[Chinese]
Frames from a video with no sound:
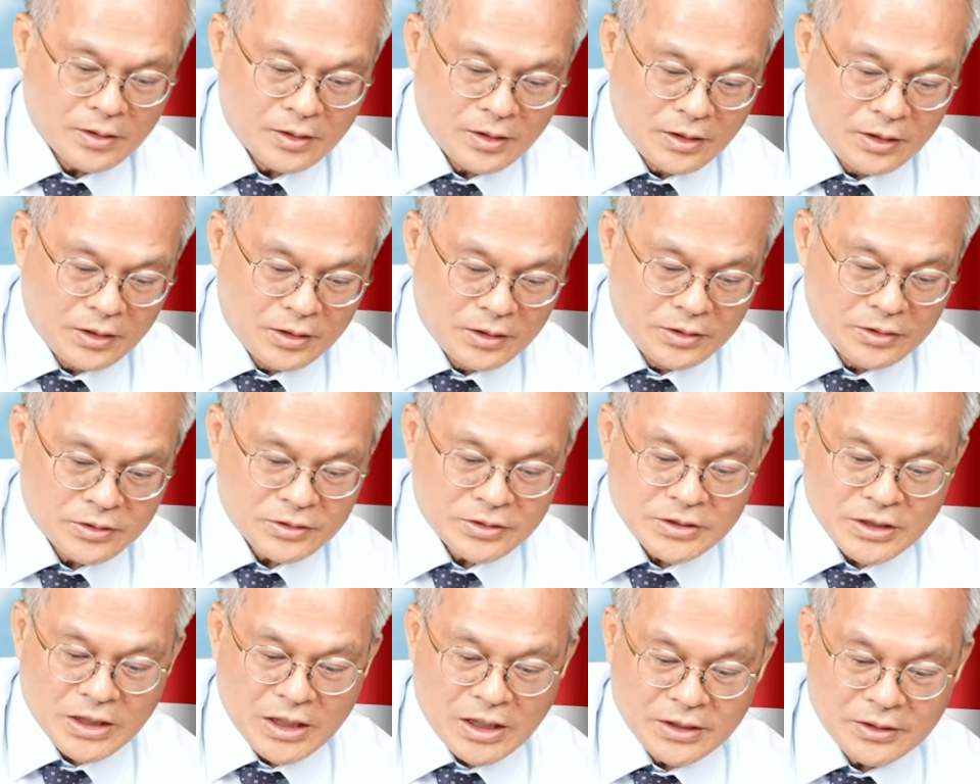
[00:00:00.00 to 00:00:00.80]
二
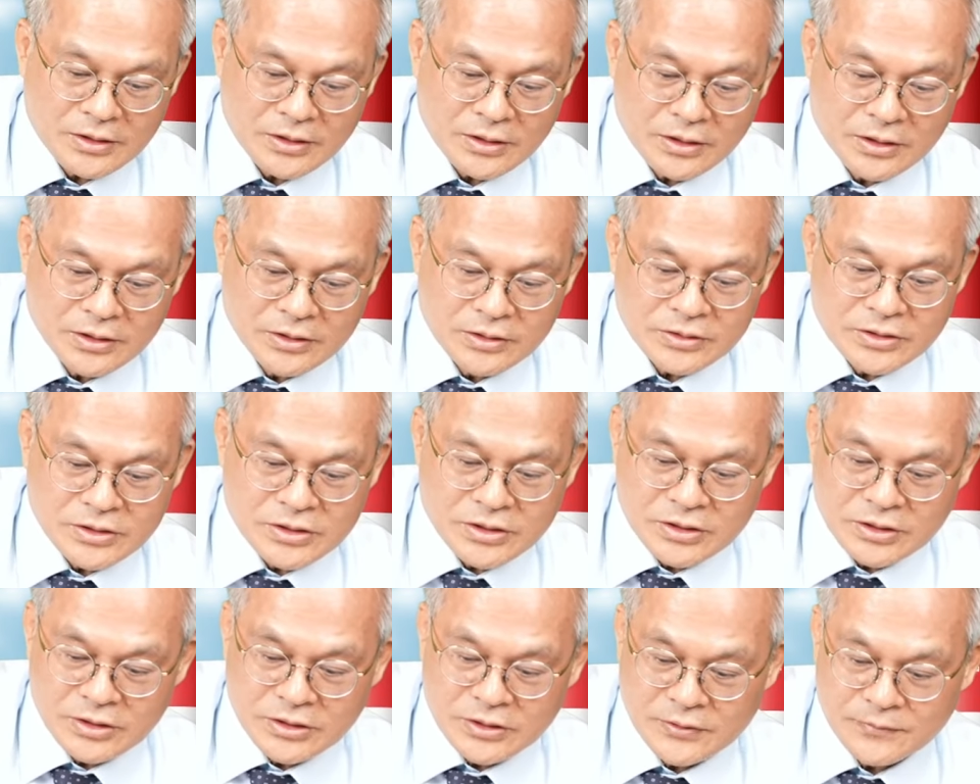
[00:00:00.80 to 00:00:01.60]
三二
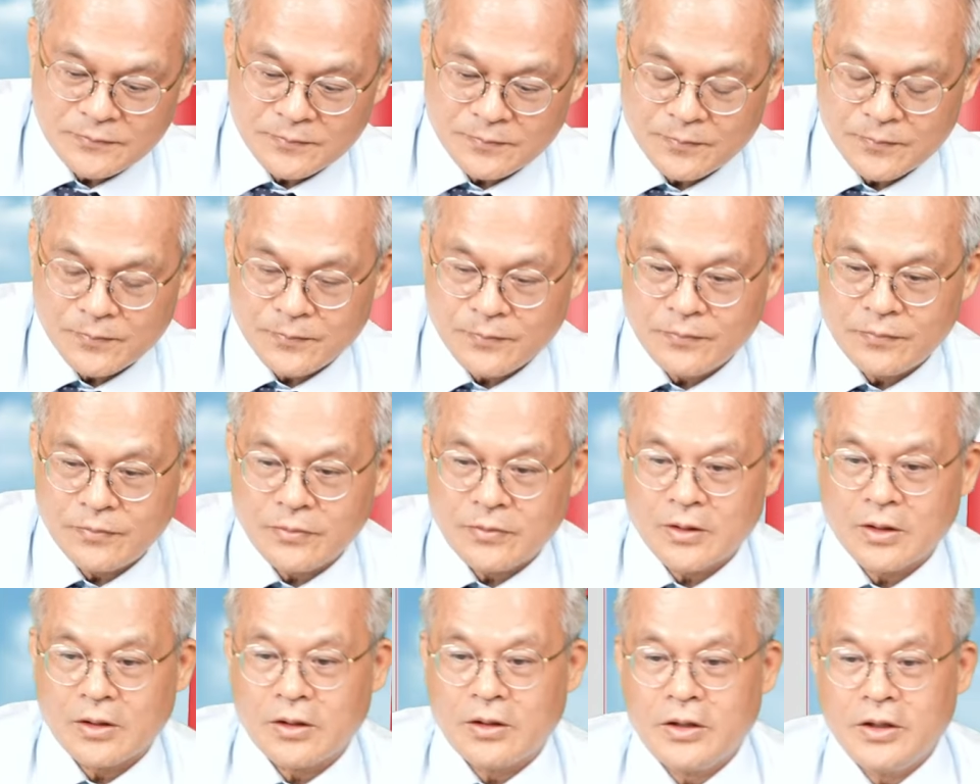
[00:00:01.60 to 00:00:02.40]
七，
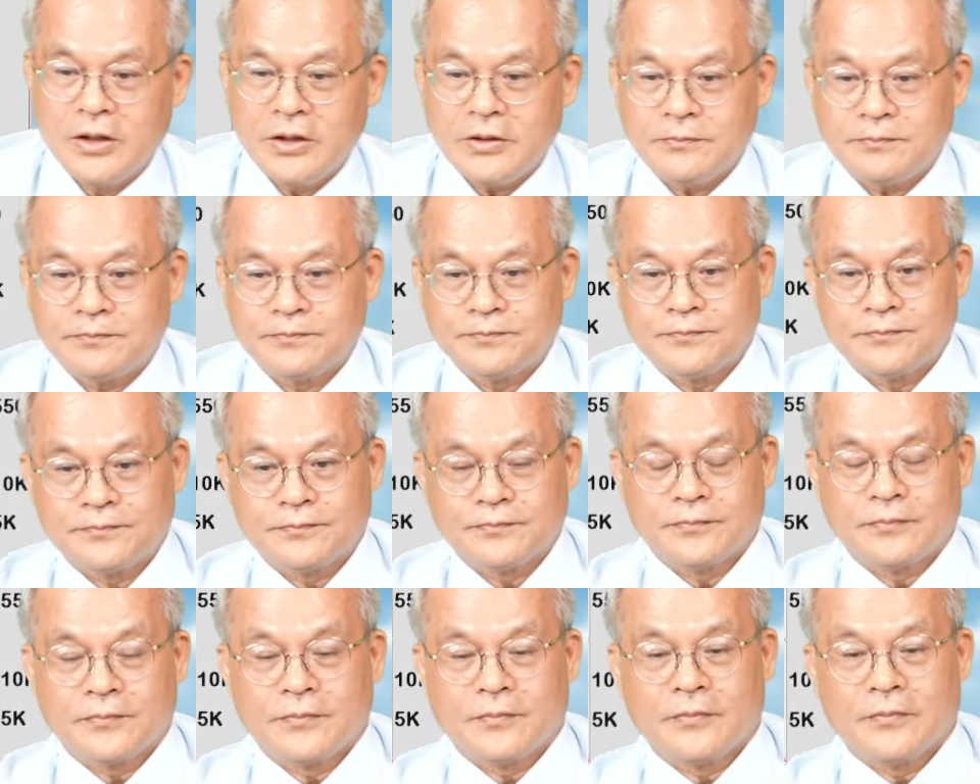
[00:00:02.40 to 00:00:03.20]
哎。
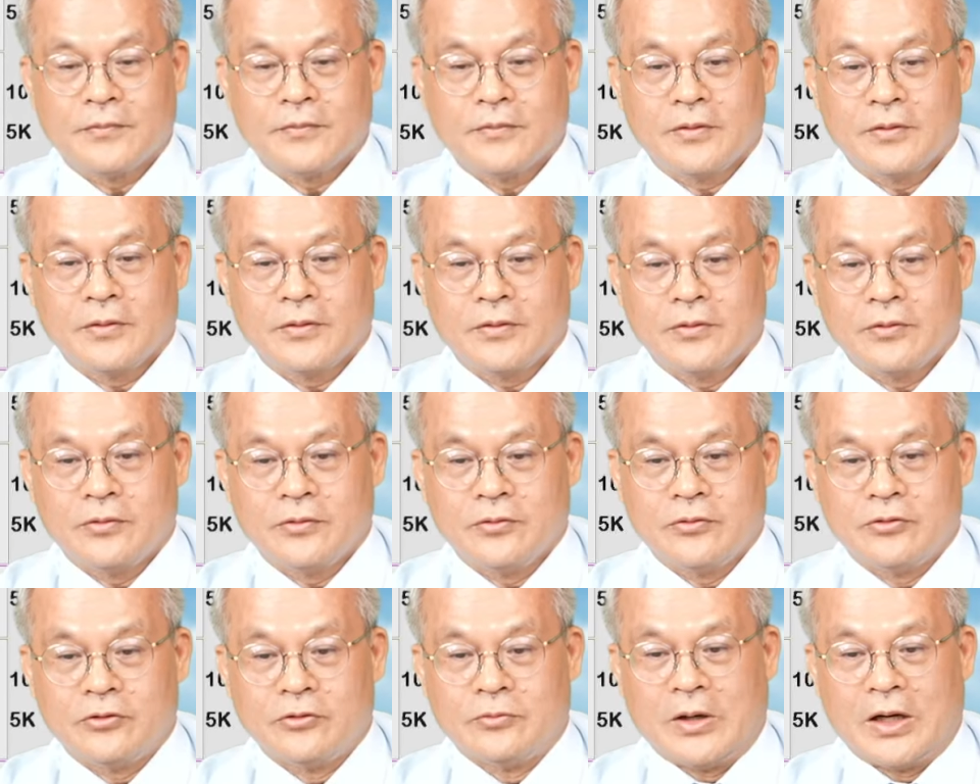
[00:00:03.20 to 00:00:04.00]

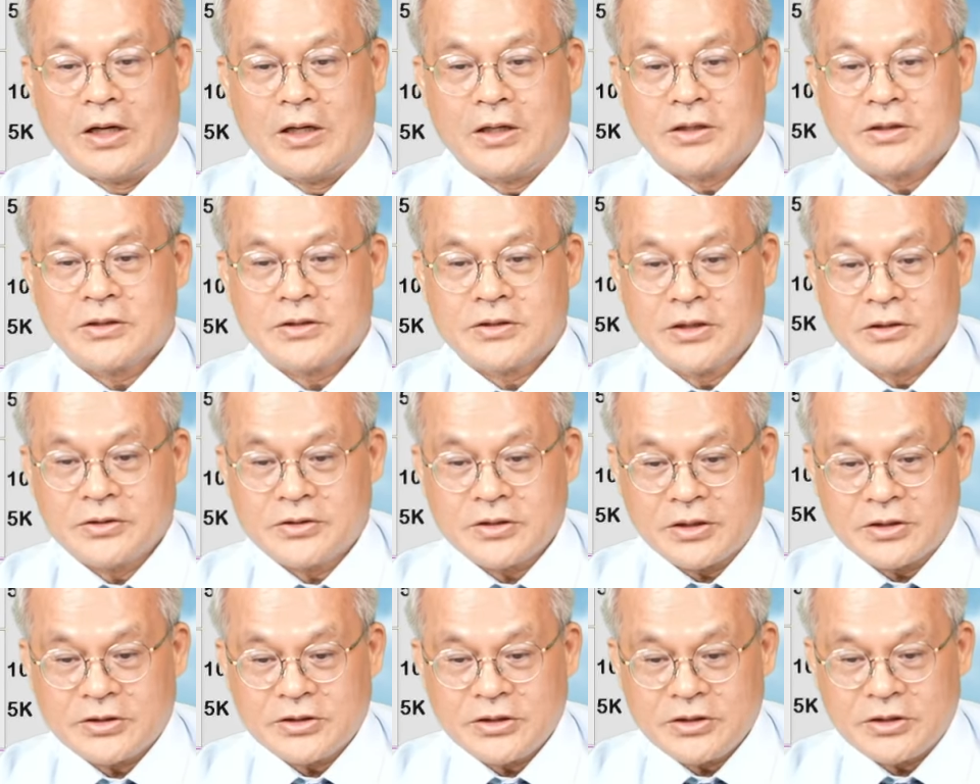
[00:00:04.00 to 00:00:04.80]
不吧，测
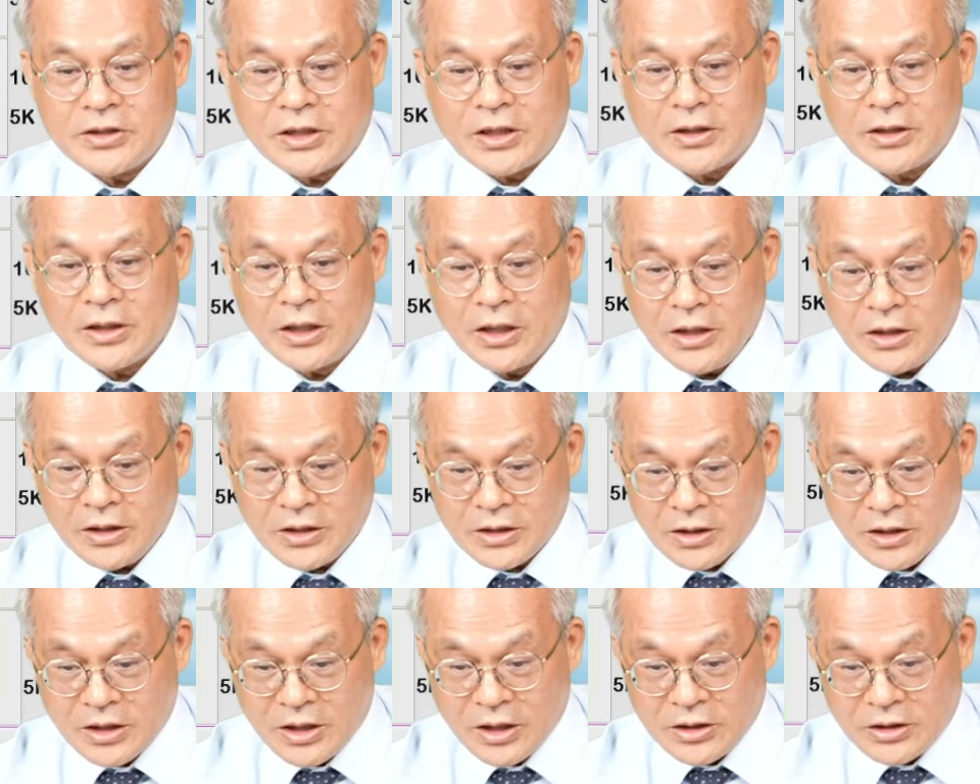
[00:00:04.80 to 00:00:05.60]
这个极线，
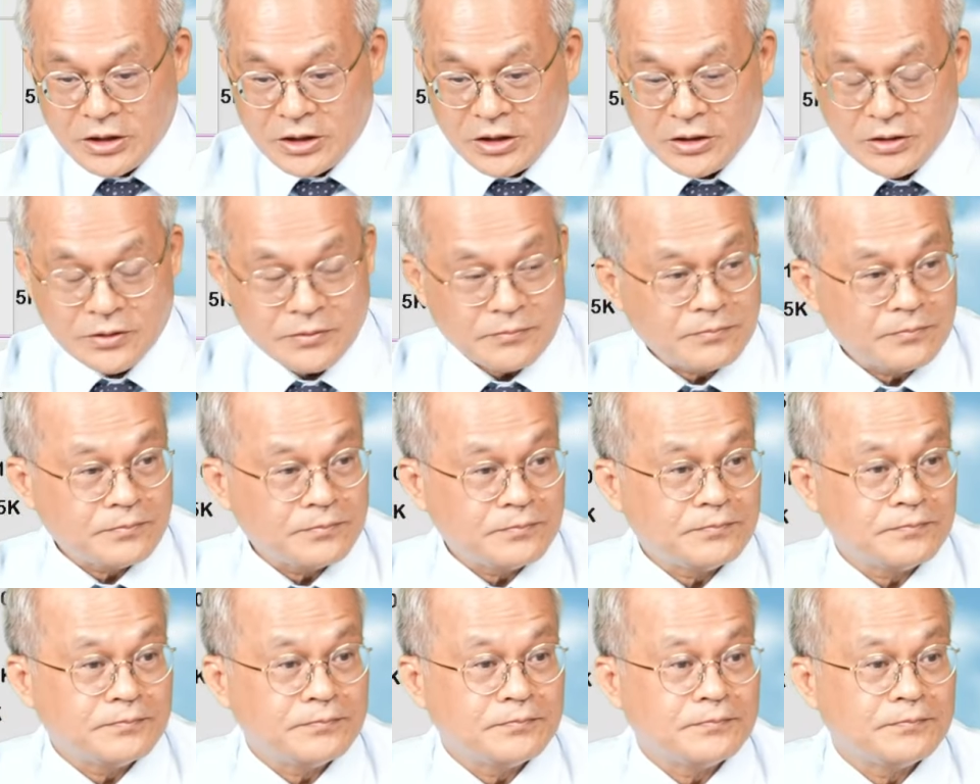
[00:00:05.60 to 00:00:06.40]
哎，K D，
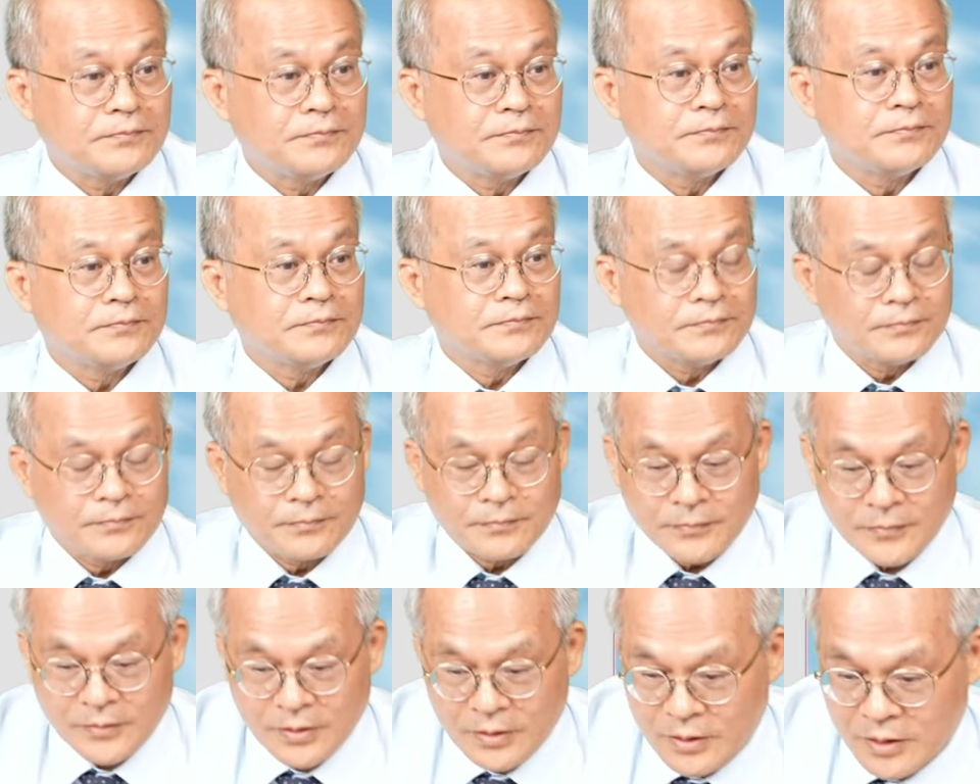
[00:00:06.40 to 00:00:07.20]

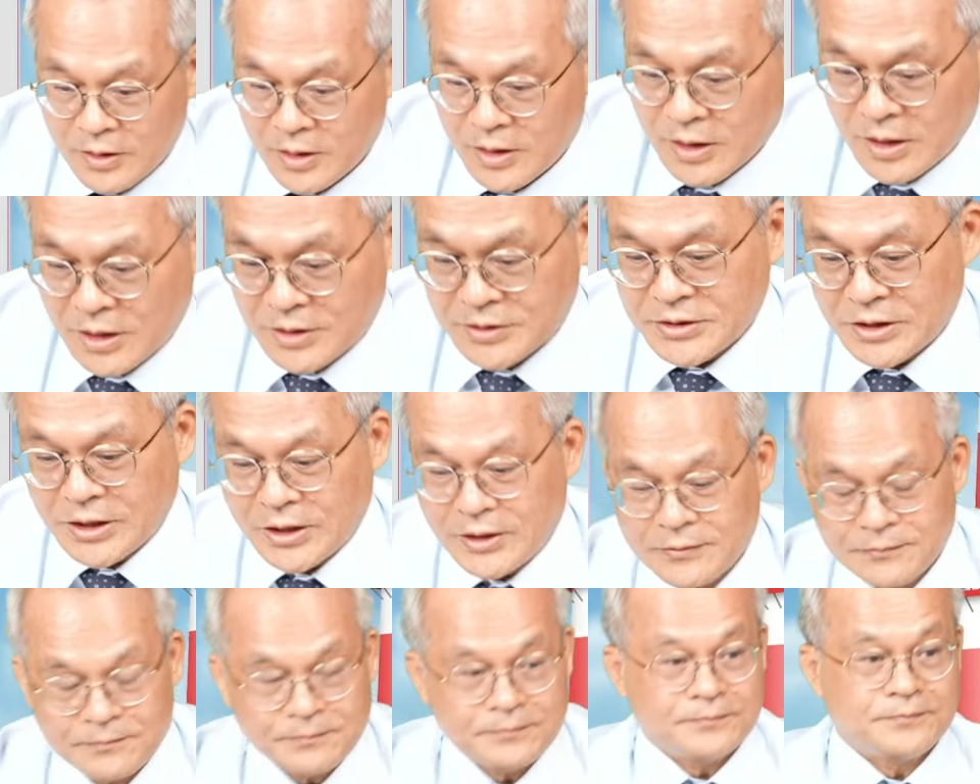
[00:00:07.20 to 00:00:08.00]
看一下，